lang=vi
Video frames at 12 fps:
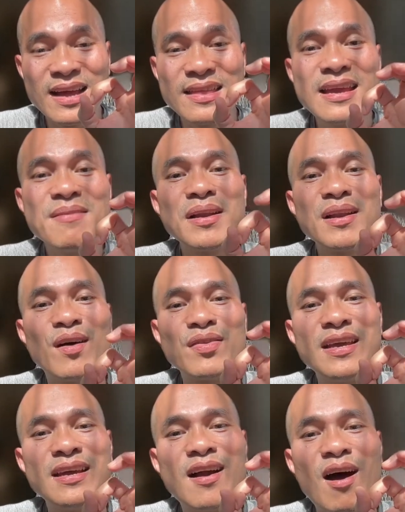nhưng mà nó
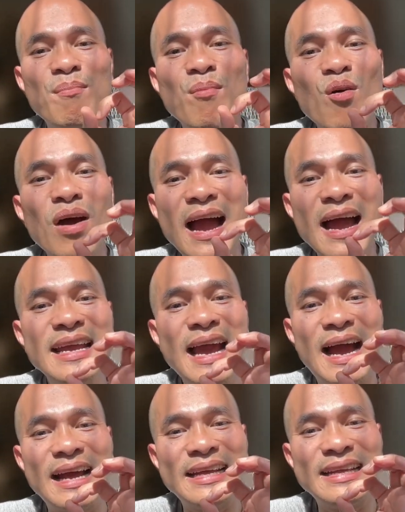chỉ có một hai
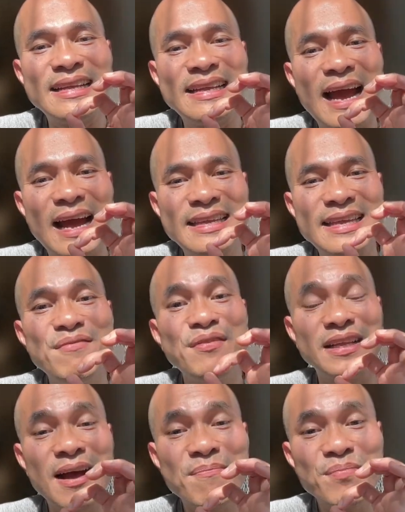cái cái chi
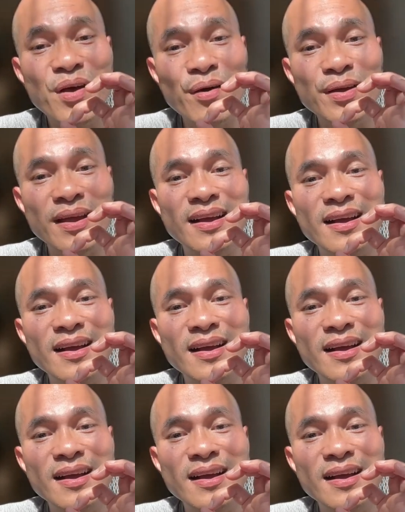phí thấp thôi